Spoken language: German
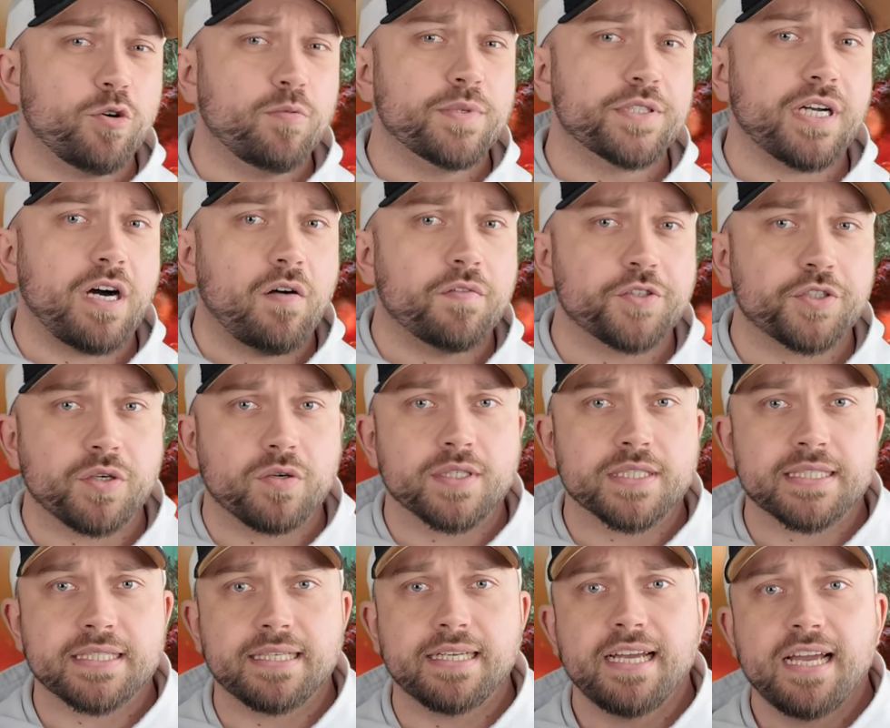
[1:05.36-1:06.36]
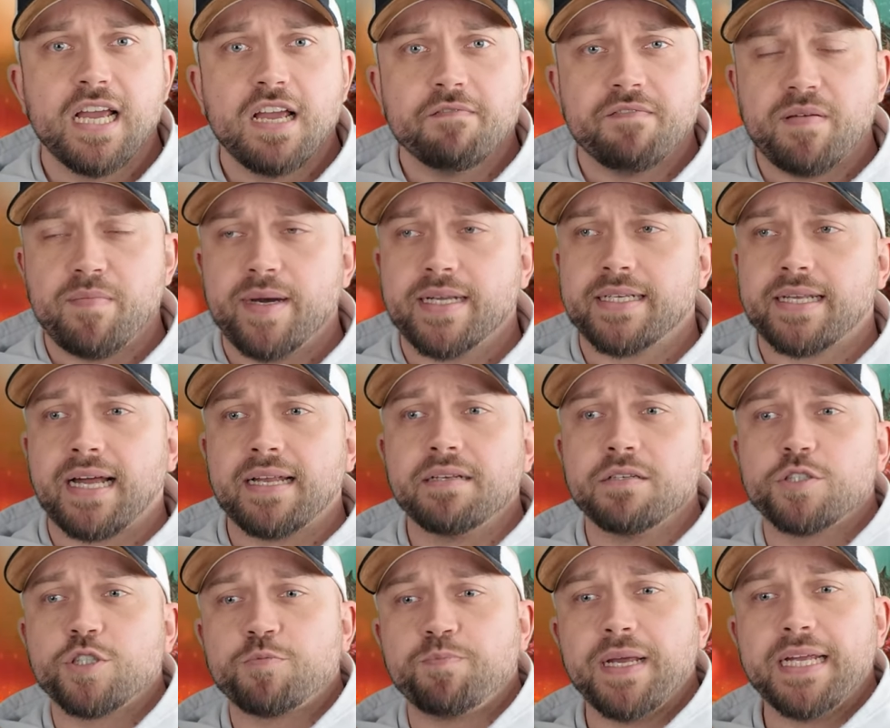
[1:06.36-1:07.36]
komisch aufstoßen, wenn man
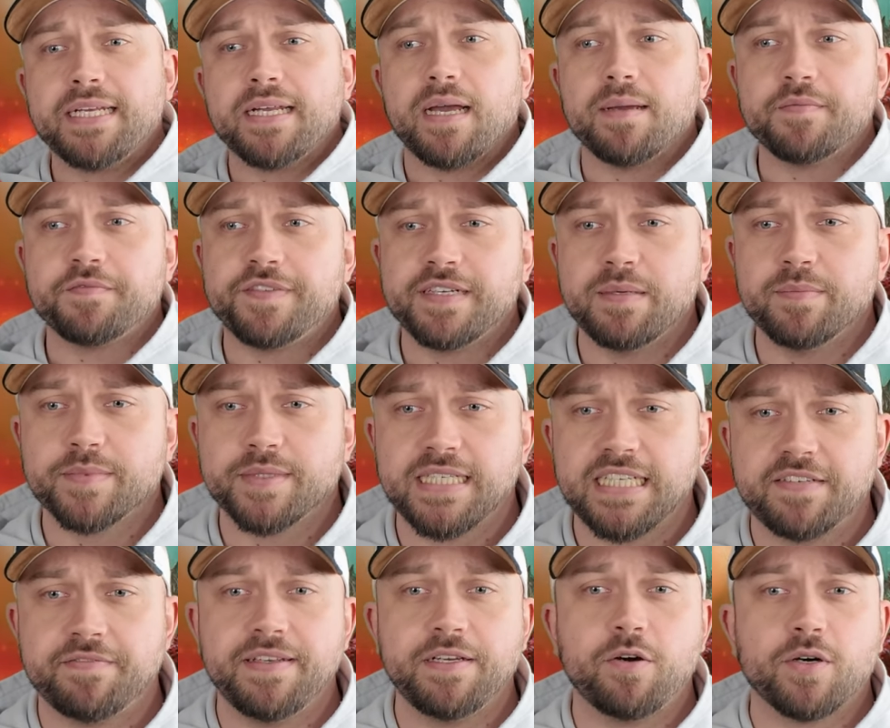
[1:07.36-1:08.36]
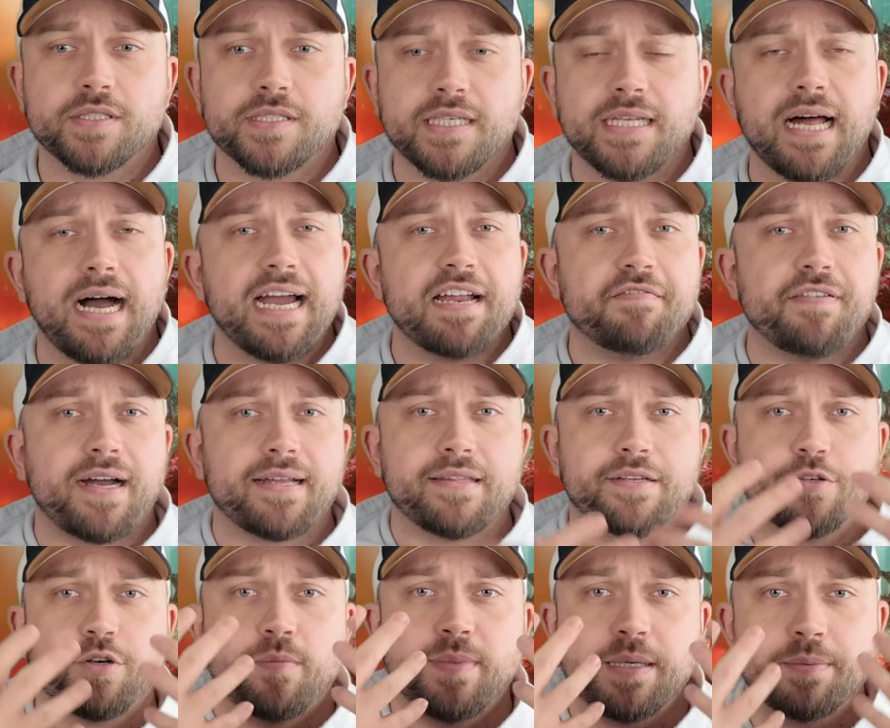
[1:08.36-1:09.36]
dann später im Film sieht, wie Godzilla einfach
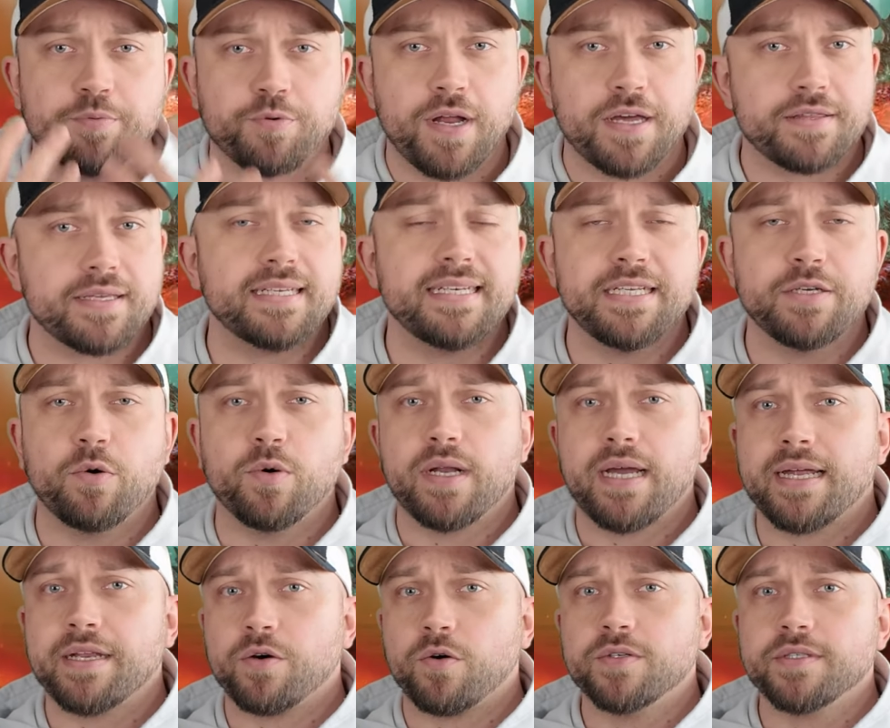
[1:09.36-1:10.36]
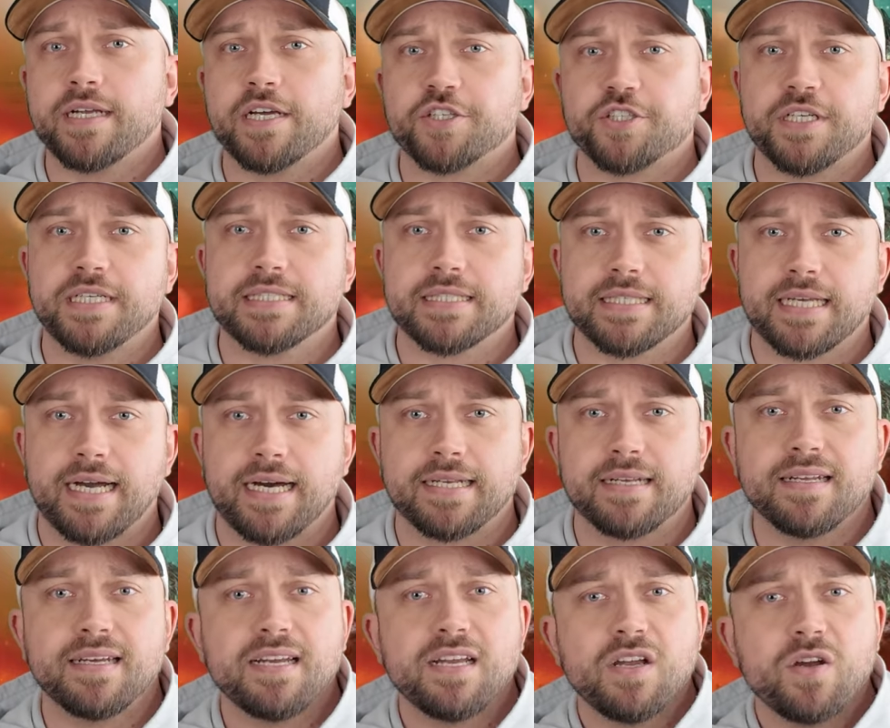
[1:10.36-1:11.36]
einen Atomic Breath in die Hohlerde runterschießen
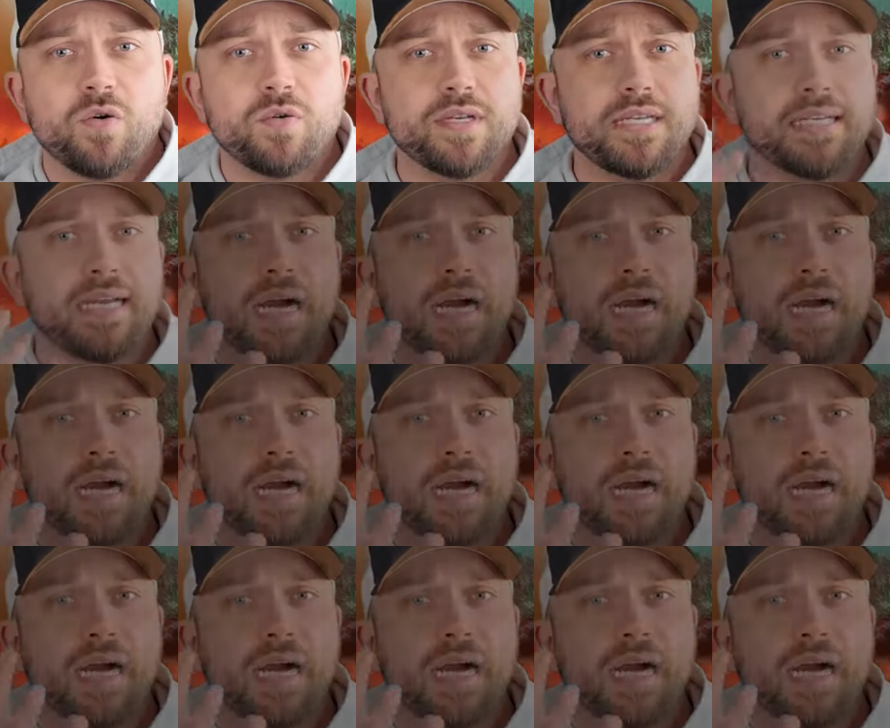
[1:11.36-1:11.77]
kann und